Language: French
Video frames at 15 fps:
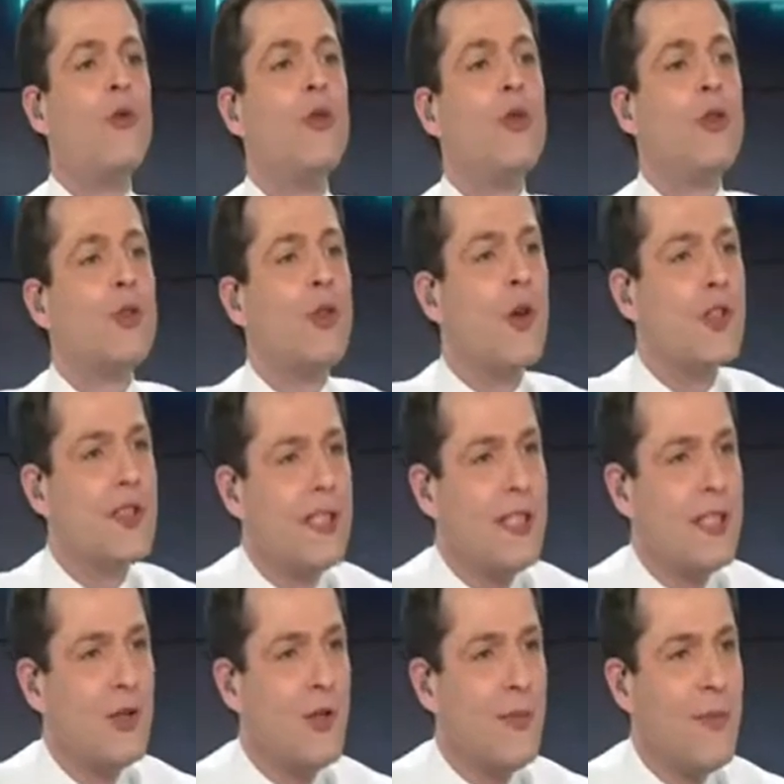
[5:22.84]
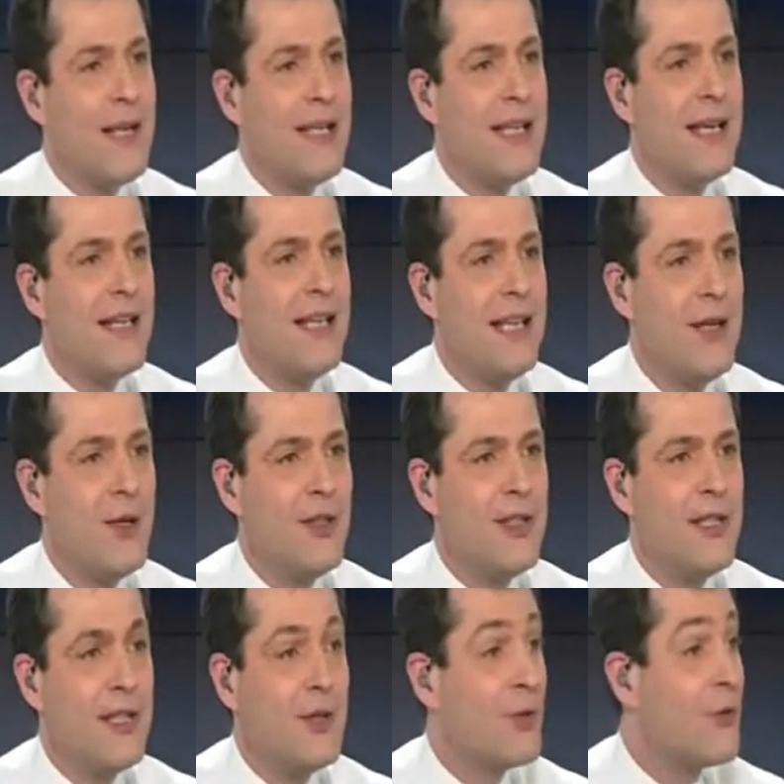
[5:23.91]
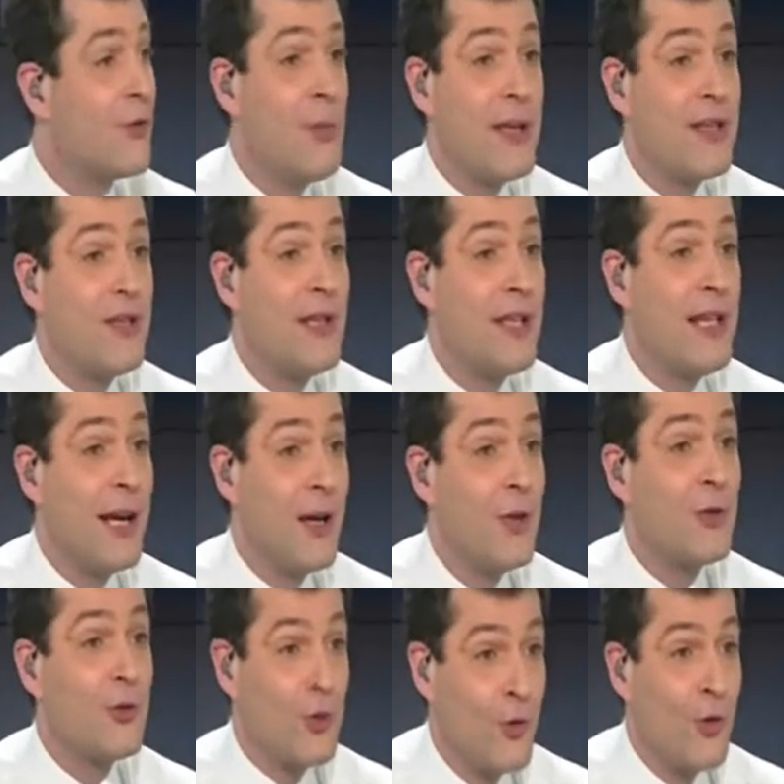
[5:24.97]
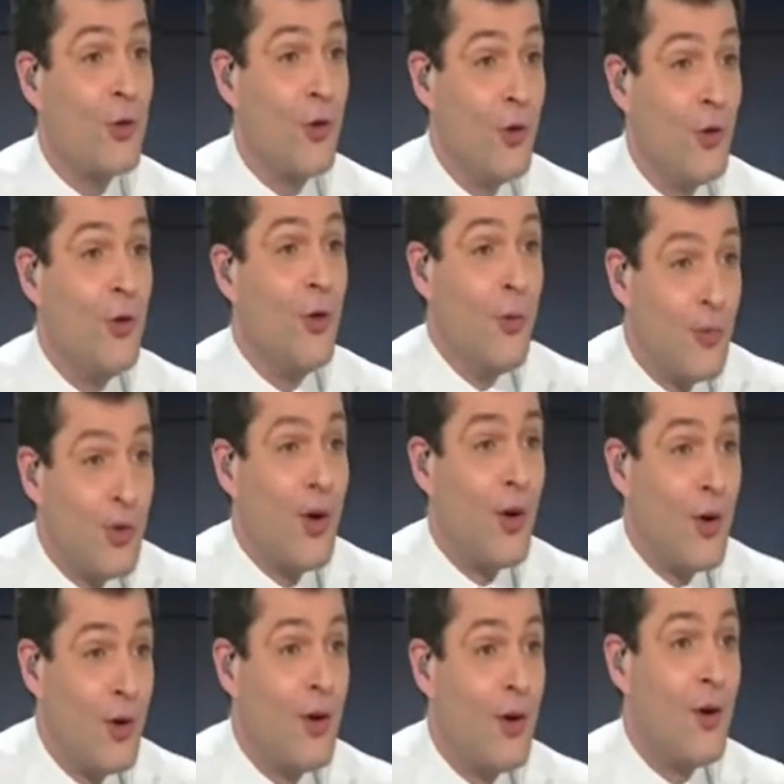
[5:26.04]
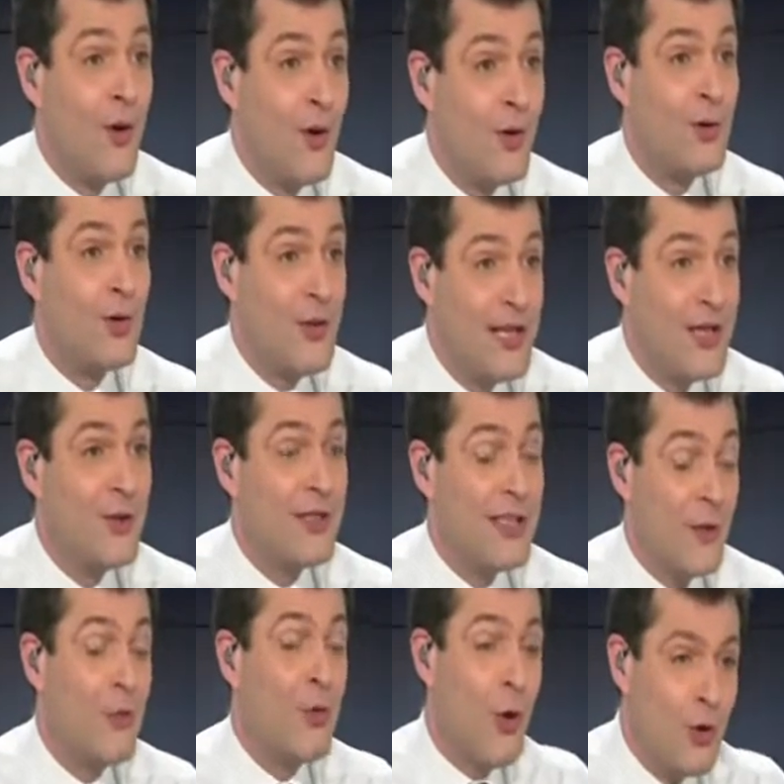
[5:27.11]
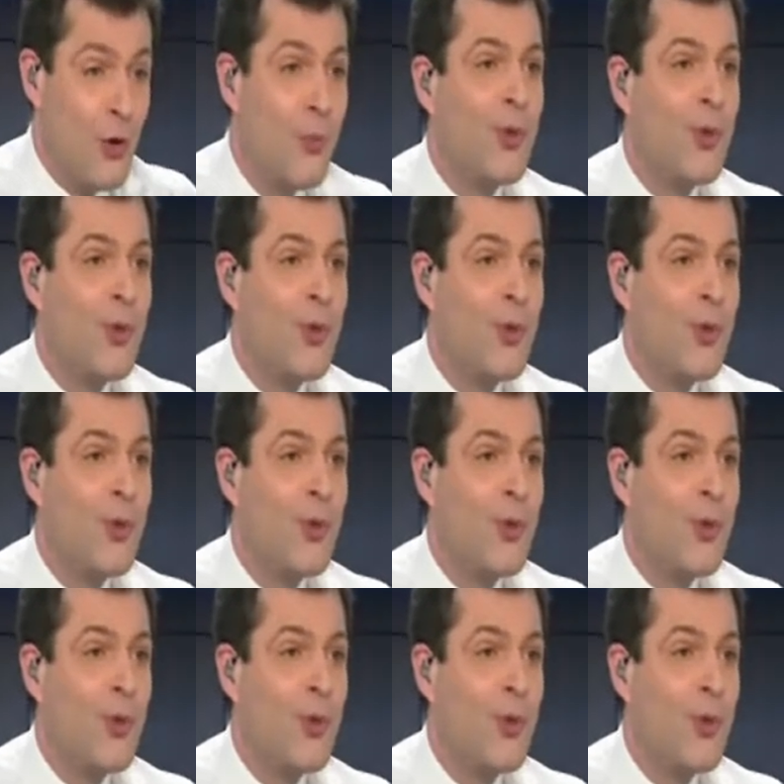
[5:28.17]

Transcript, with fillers: on veut sortir de manière négociée, sauf que personne n'est d'accord sur le, plan euh, de négociation ou